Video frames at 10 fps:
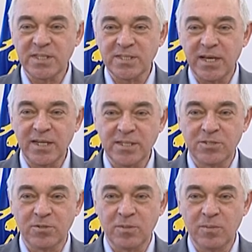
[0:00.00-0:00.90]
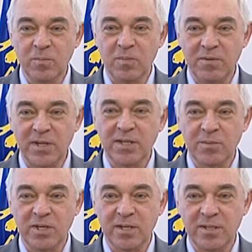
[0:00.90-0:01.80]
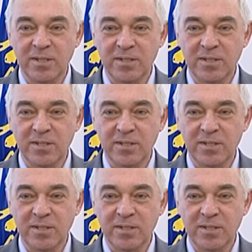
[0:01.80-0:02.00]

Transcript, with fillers: старицу, поверьте мне.